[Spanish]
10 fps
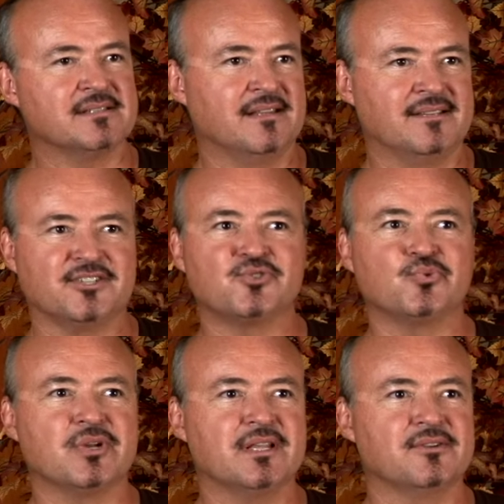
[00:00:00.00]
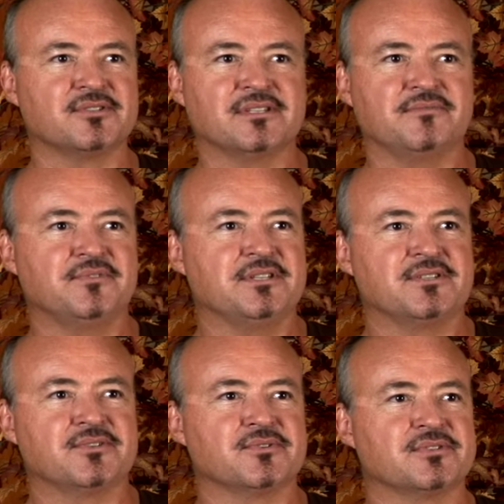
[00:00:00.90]
es la textura de los
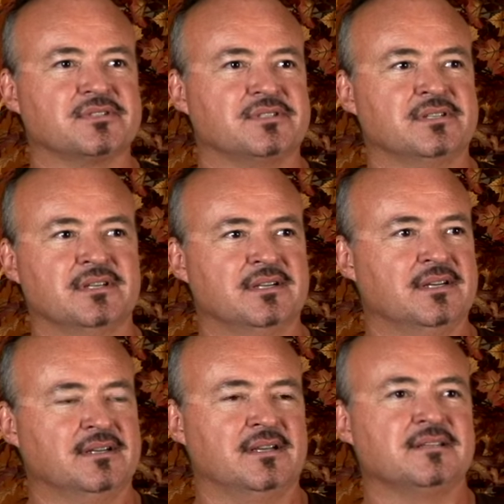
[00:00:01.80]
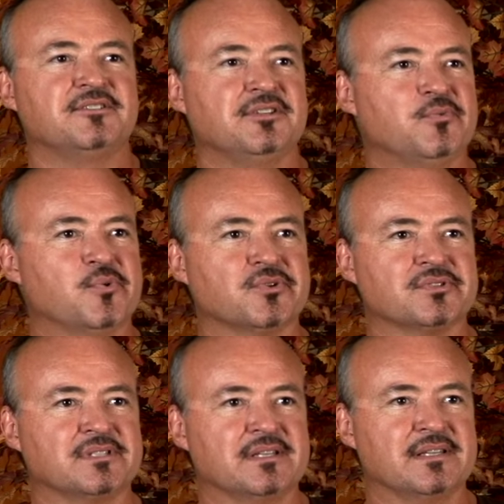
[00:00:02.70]
edificios
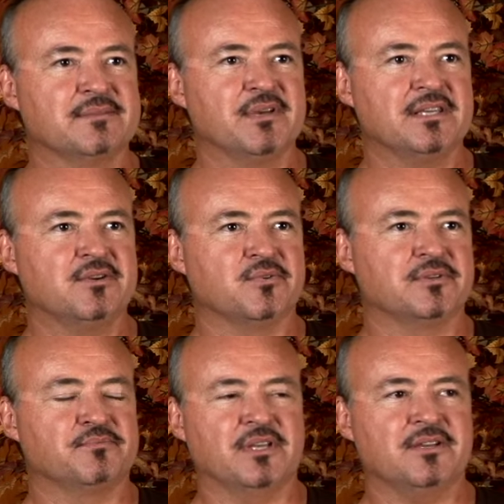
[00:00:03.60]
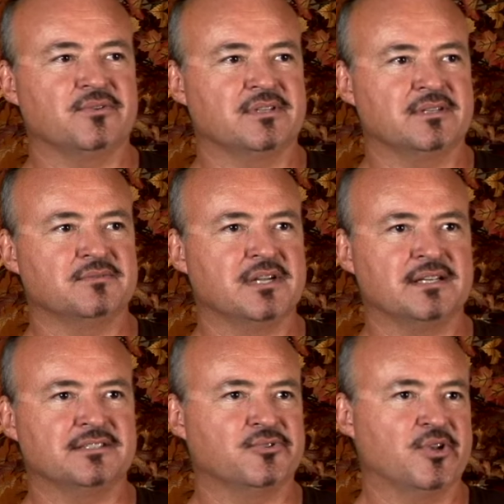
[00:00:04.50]
antiguos de, México. México tiene
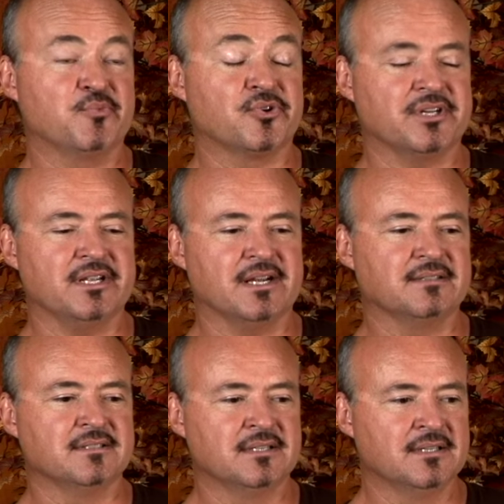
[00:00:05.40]
una historia muy rica